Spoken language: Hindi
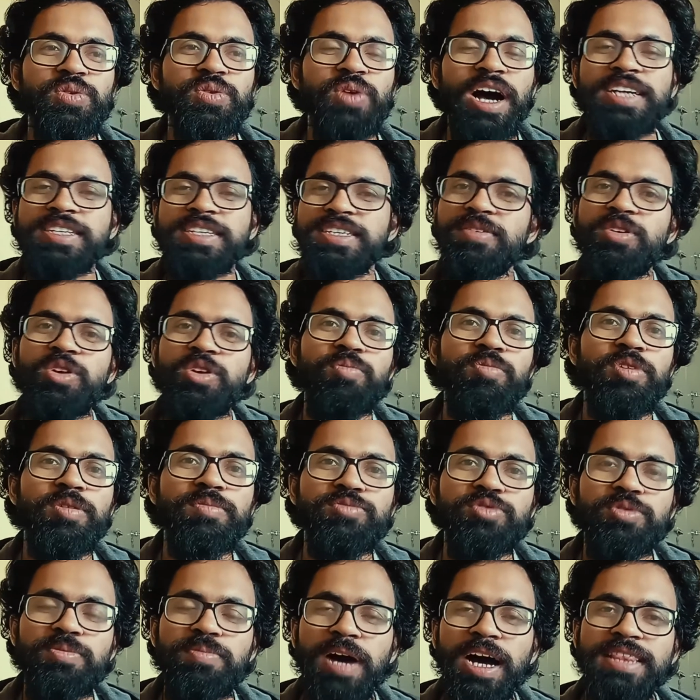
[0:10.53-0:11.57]
सो आज की वीडियो में
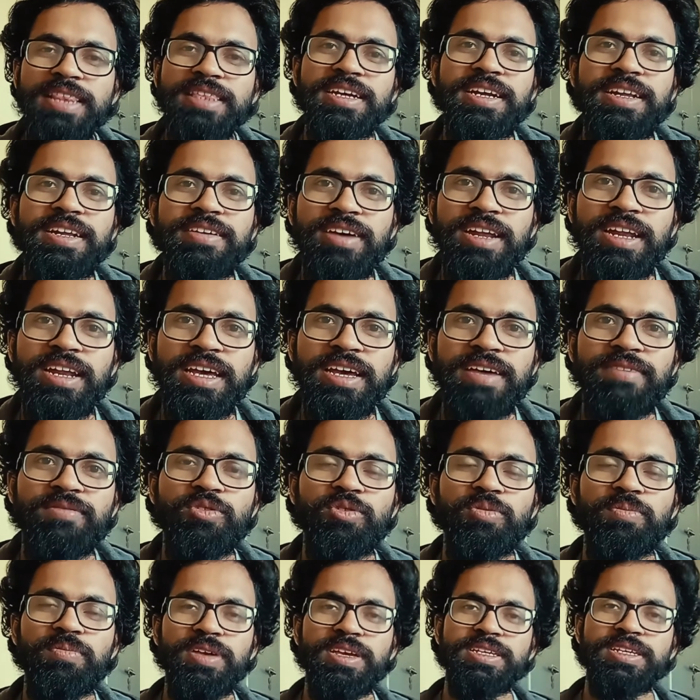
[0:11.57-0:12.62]
हम जो बात करने वाले हैं
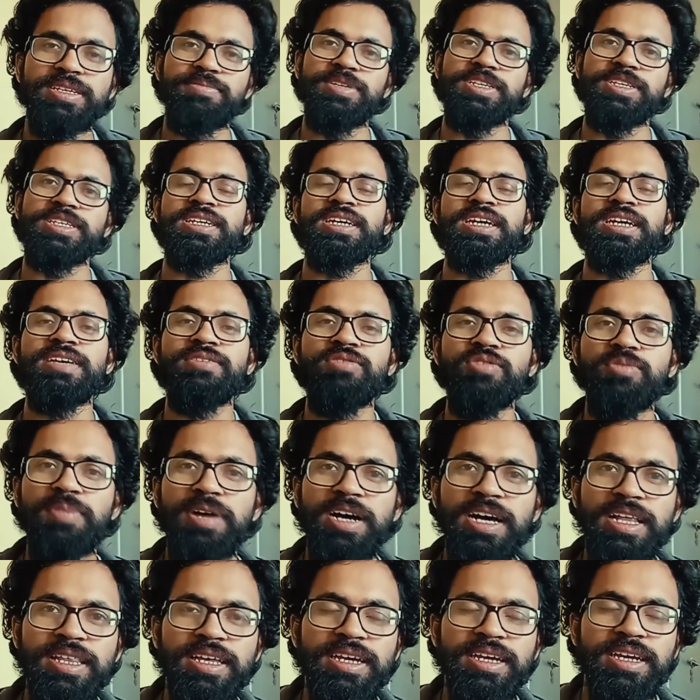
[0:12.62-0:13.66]
वो बेसिकली वो
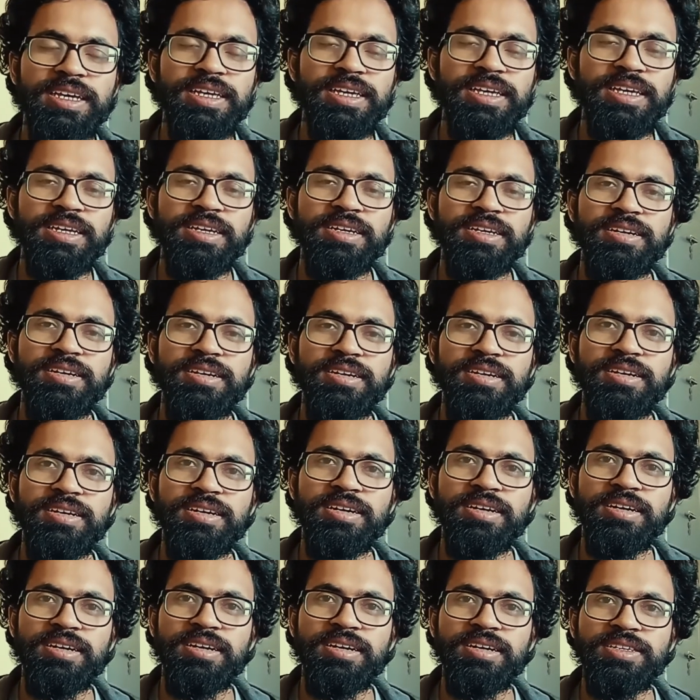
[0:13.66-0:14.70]
बात है कि
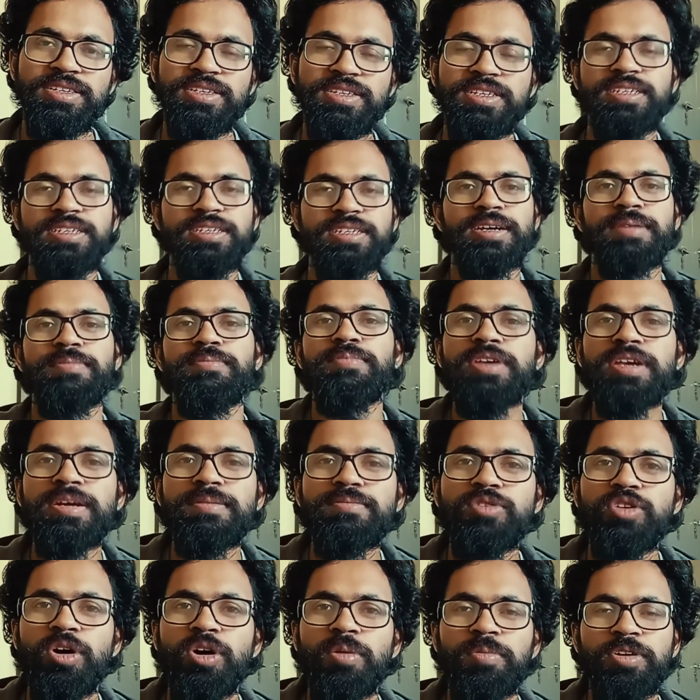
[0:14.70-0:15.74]
जब भी
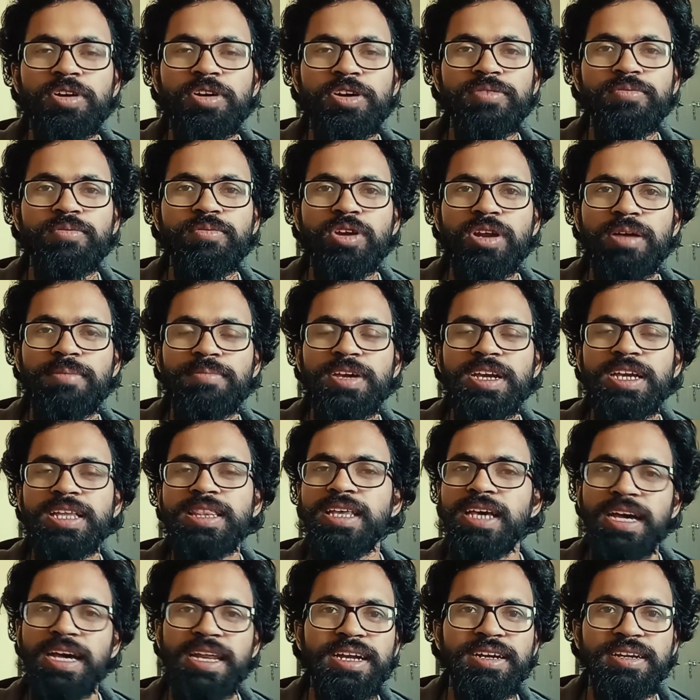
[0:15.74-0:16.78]
हम कॉम्पिटेटिव प्रोग्रामिंग की
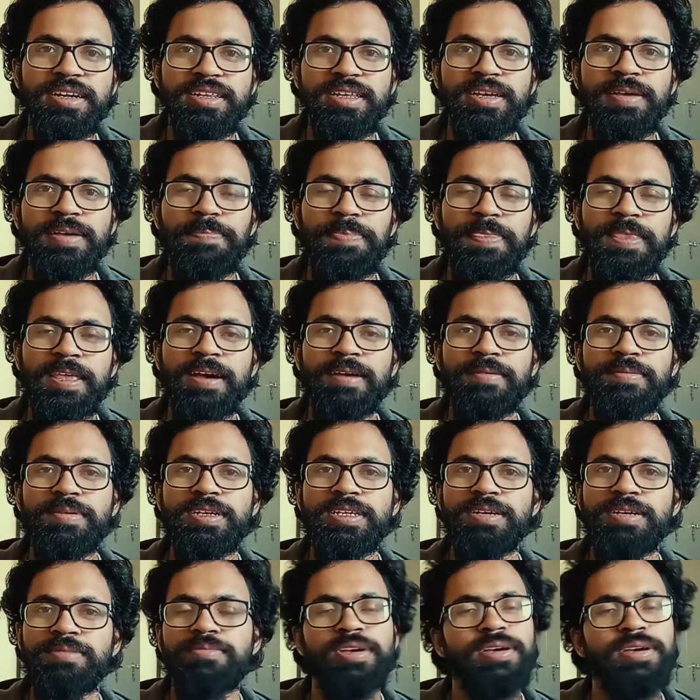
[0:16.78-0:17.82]
तैयारी करते हैं या
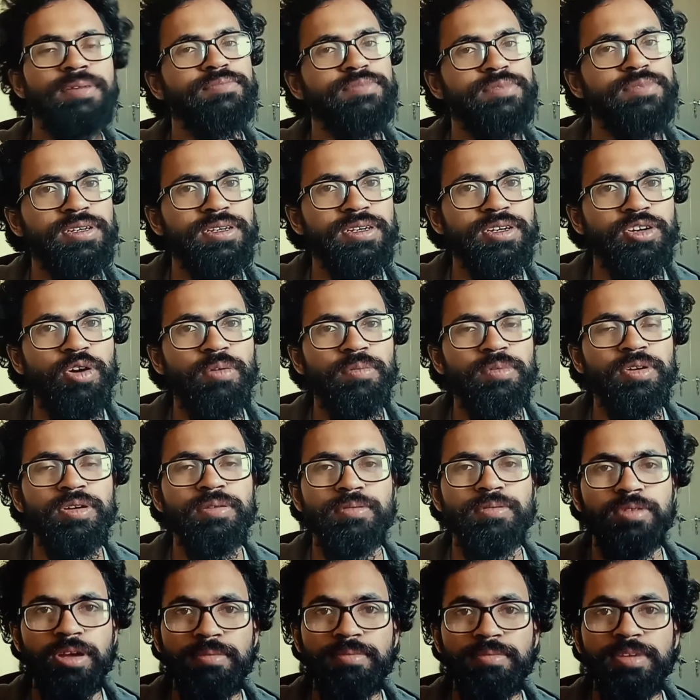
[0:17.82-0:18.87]
भी जब भी हम
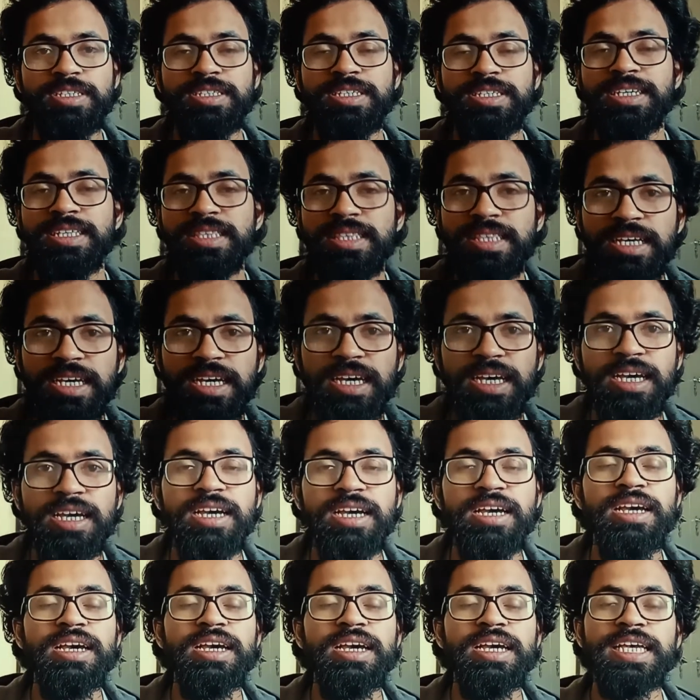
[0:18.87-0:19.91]
कॉम्पिटेटिव प्रोग्रामिंग सीखते हैं
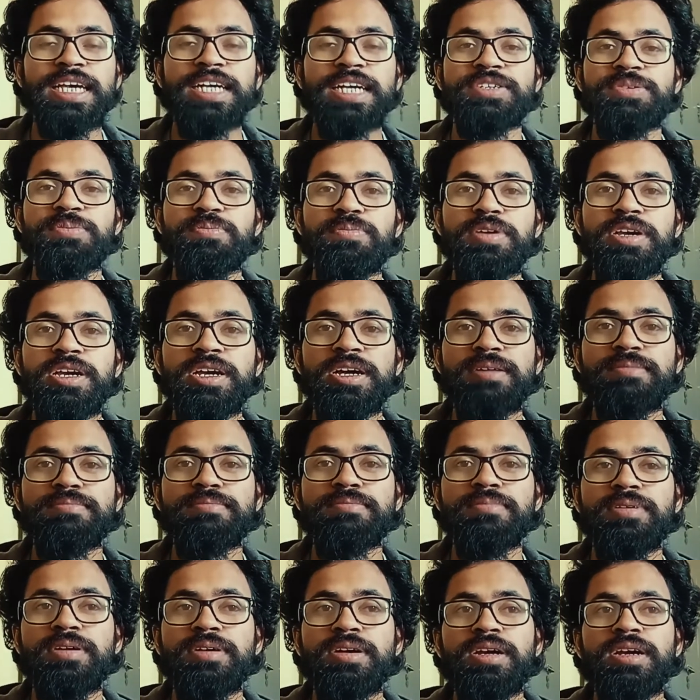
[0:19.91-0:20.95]
या जब भी
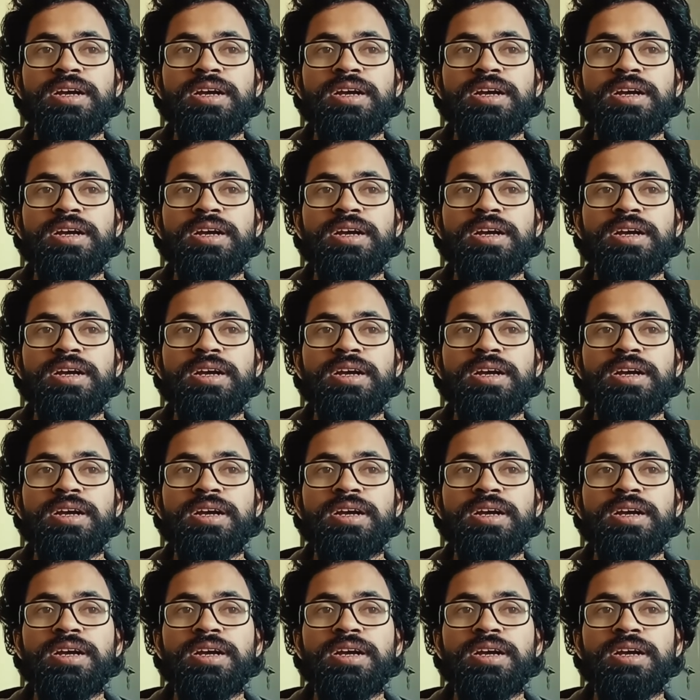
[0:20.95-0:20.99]
हम